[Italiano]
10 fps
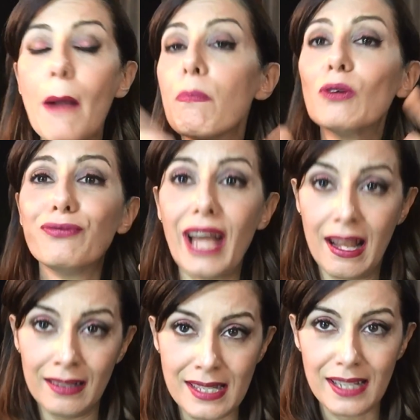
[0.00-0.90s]

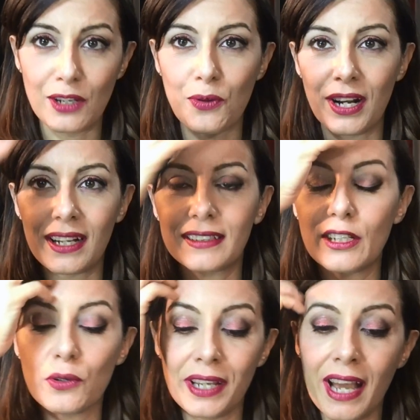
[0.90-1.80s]
abbondanza di quella
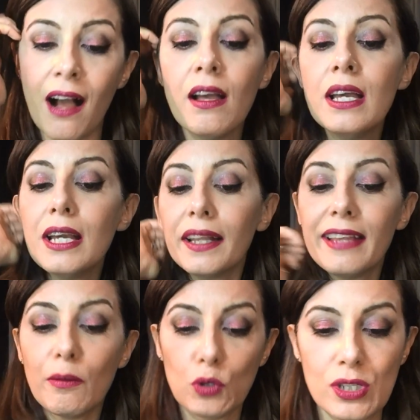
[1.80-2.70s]
categoria
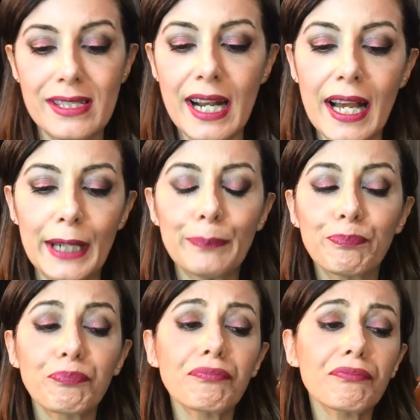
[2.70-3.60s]
da mostrare.